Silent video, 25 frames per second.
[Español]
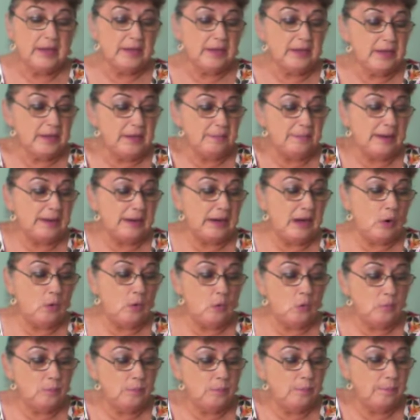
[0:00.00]
iban a
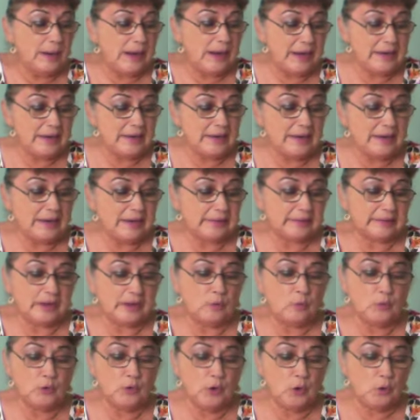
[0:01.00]
un baile,
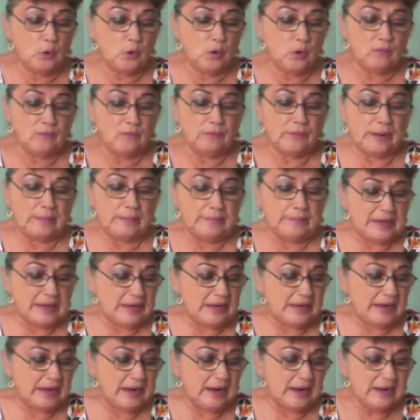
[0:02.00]
reunión con
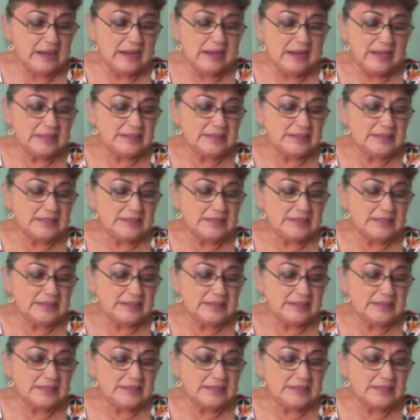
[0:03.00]
familia,